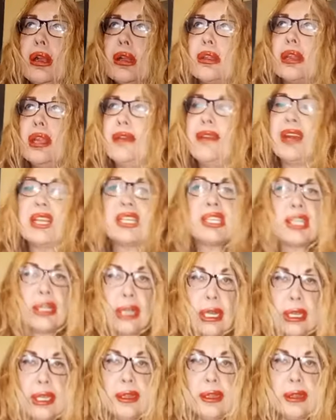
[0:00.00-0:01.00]
Dev Aşkın'a
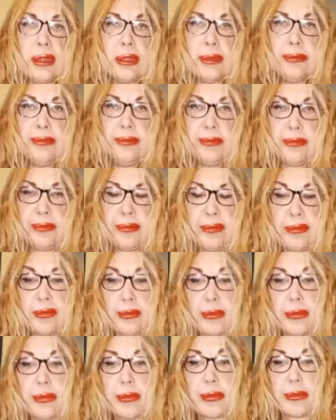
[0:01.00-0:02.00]
gittim.
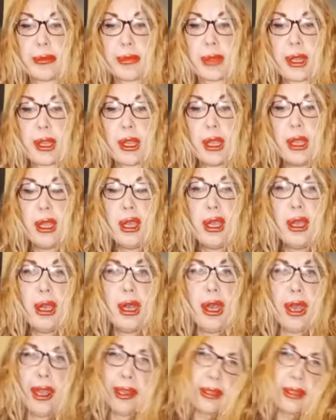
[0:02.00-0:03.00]

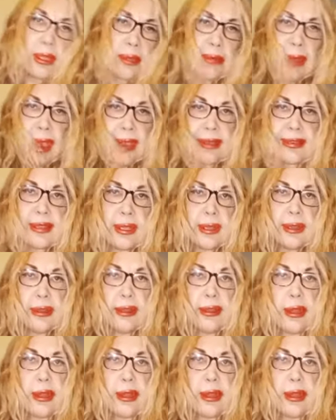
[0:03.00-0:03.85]
Ay dedi ben senin dedi